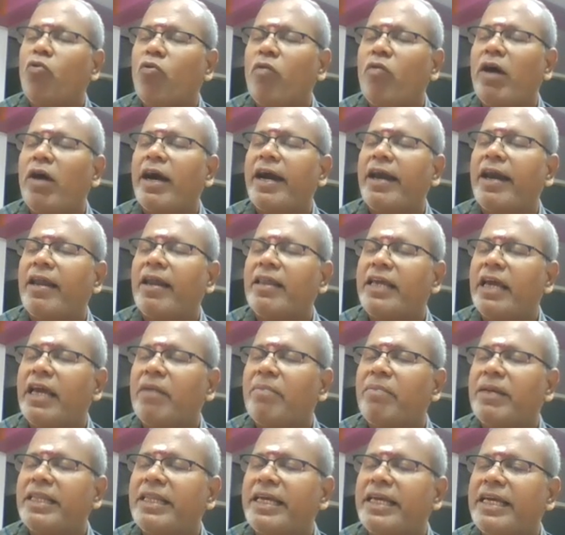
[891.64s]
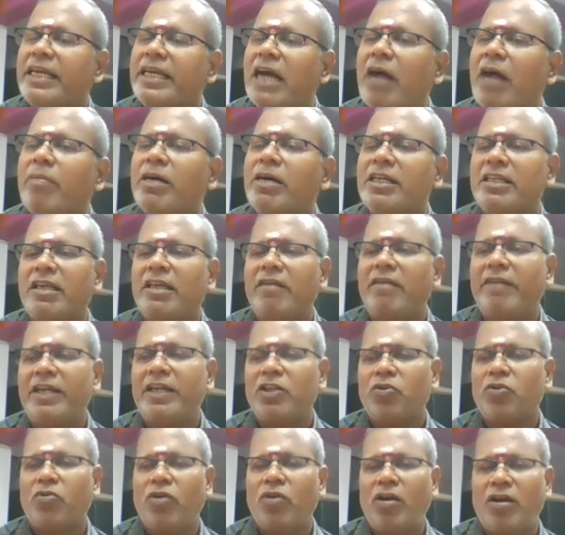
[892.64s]
உருவாகிறது என்பதை ஞாபகத்தில்
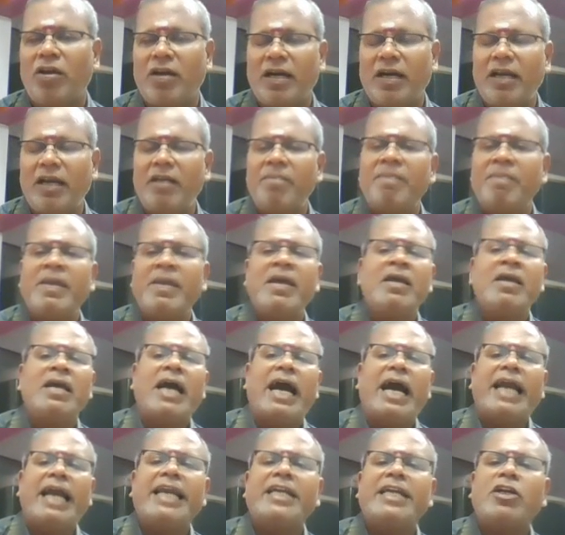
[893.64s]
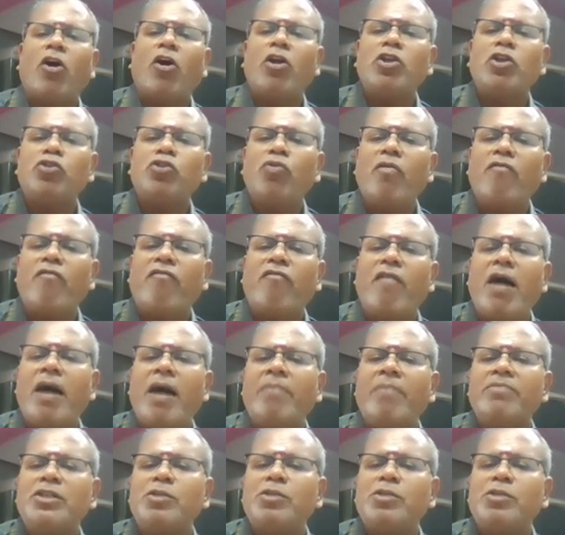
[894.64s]
வைத்துக் கொள்ளுங்கள் அண்ட் இட் ஆல்சோ ஃபார்ம்